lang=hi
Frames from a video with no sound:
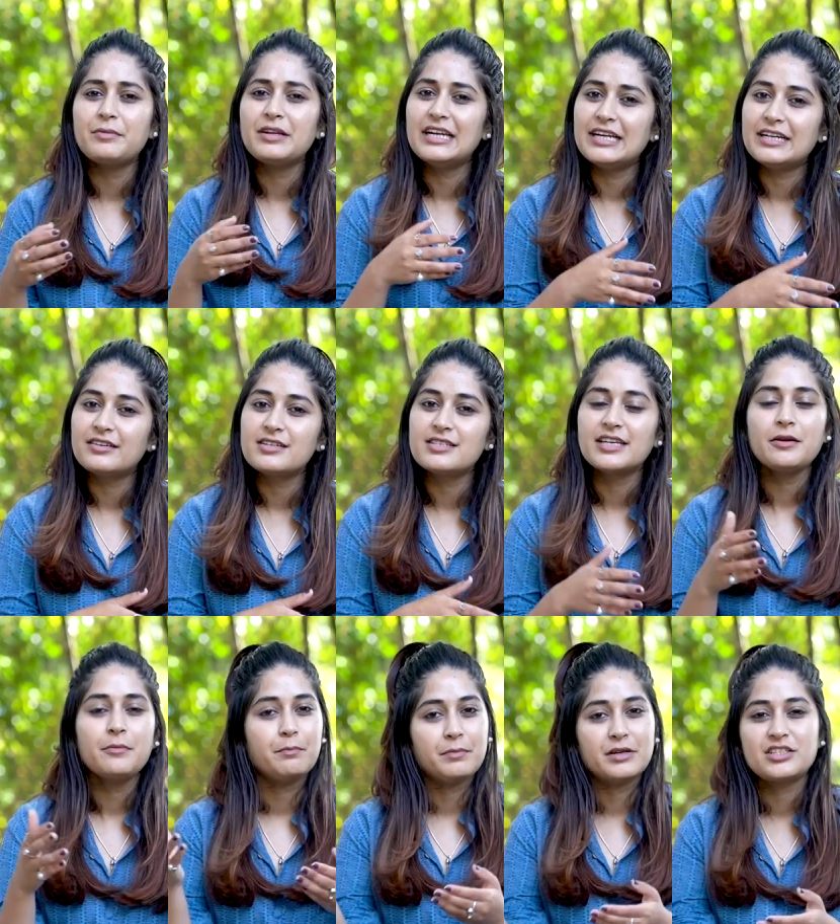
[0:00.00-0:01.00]
अपने लिटर से
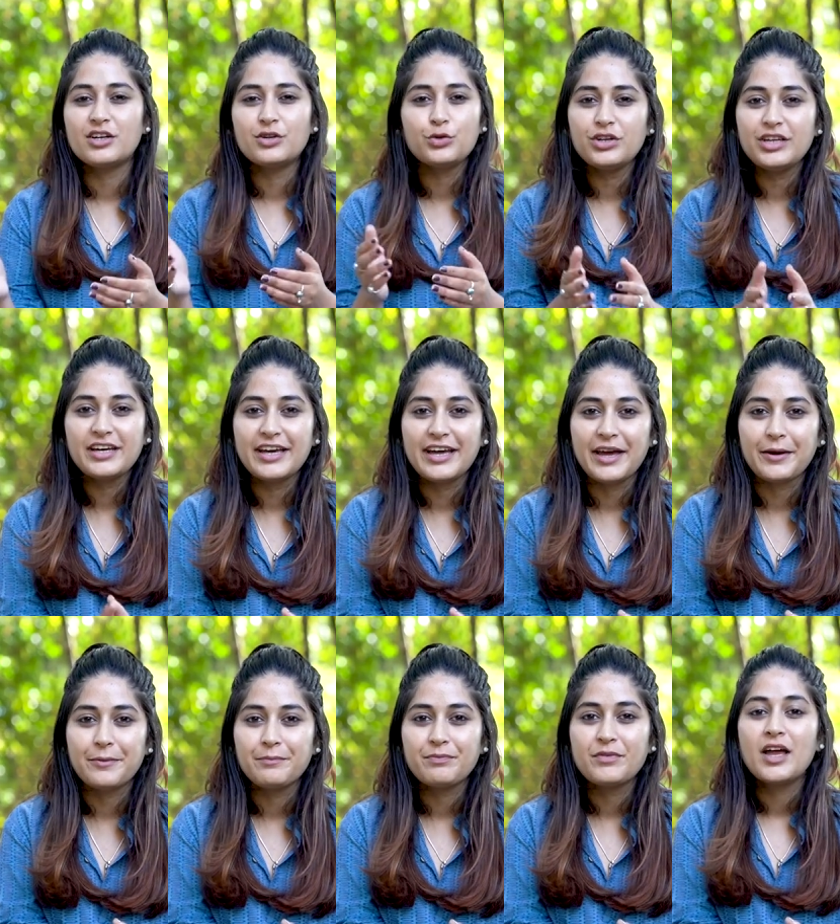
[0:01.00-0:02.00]
बिछड़ तो नहीं गया
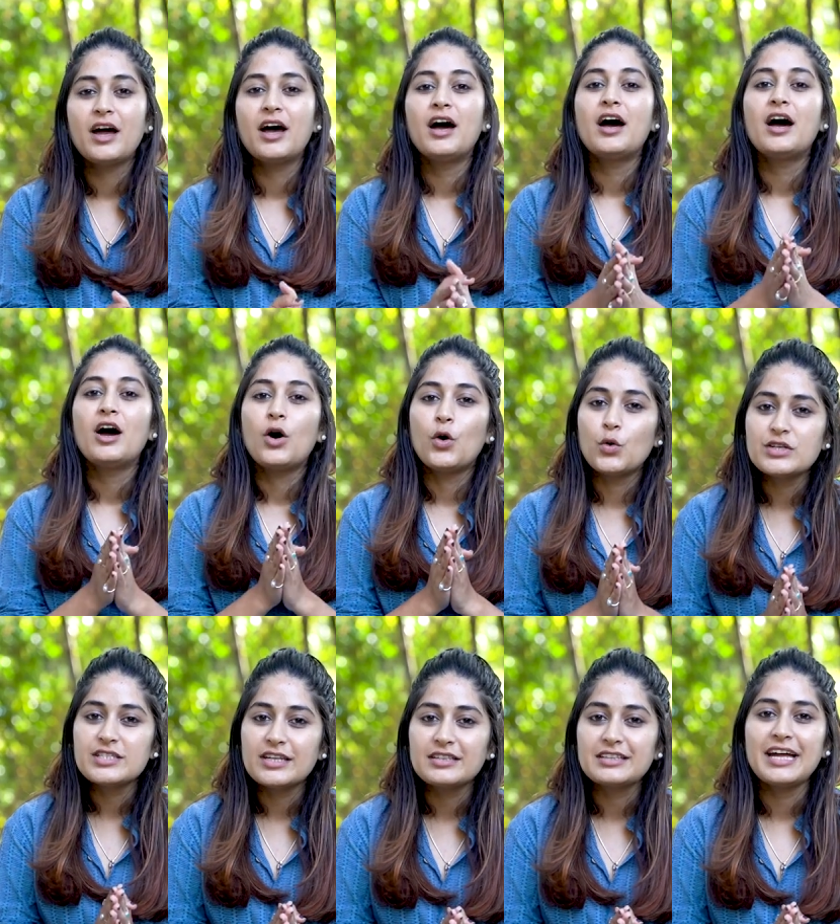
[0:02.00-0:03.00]
है हो
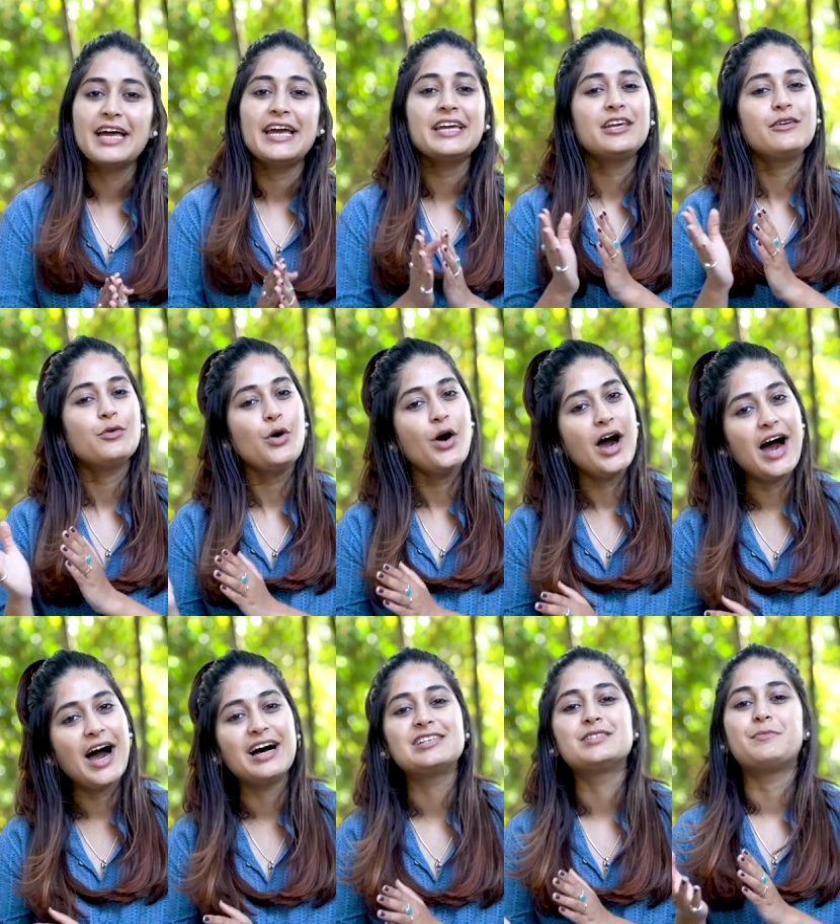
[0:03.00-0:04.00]
सकता है कि वो
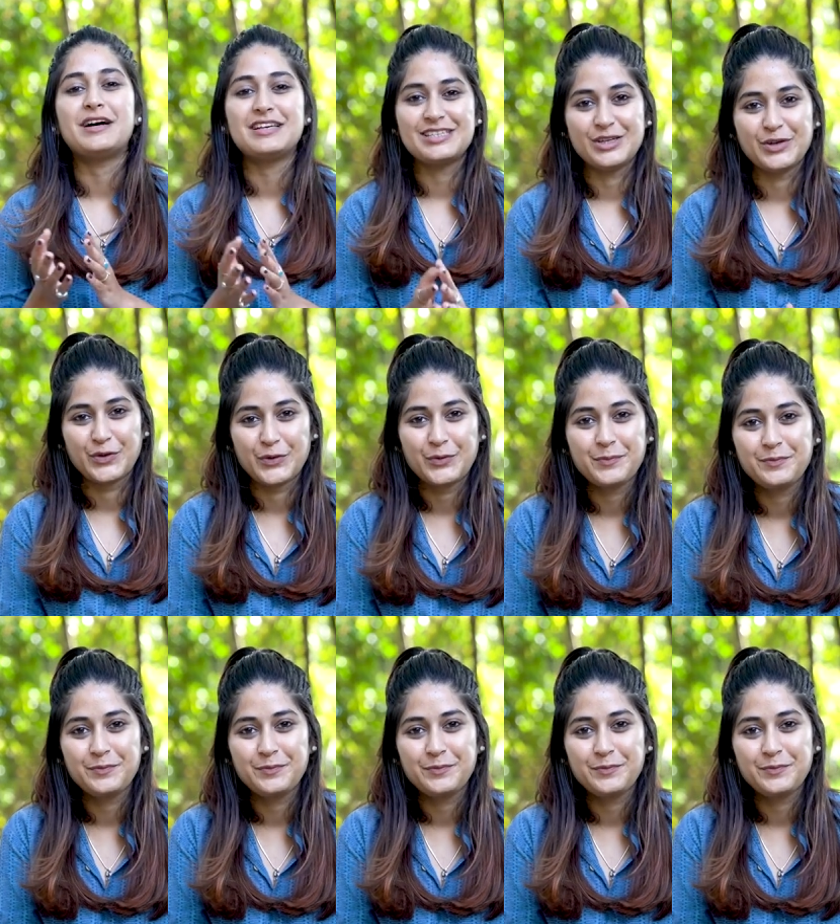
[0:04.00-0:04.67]
आसपास ही हो